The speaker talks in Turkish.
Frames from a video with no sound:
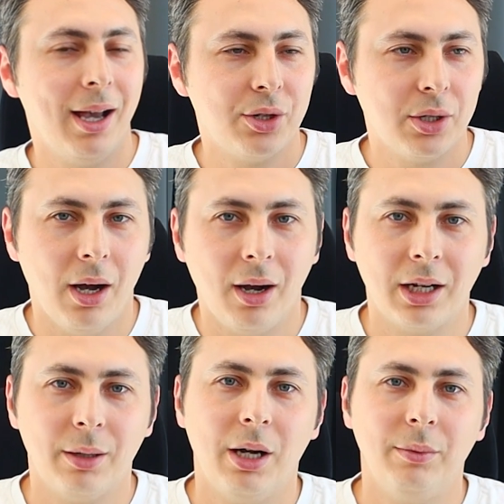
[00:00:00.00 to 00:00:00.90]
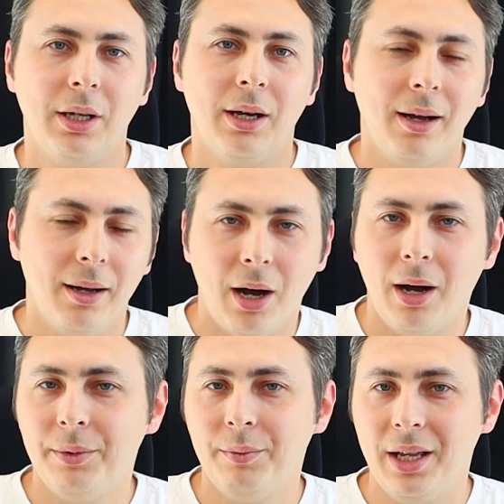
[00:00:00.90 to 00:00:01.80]
veya işte akrabamla,
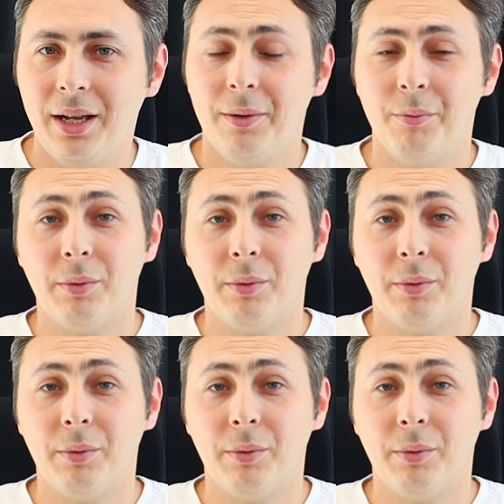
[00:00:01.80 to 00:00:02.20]
abimle,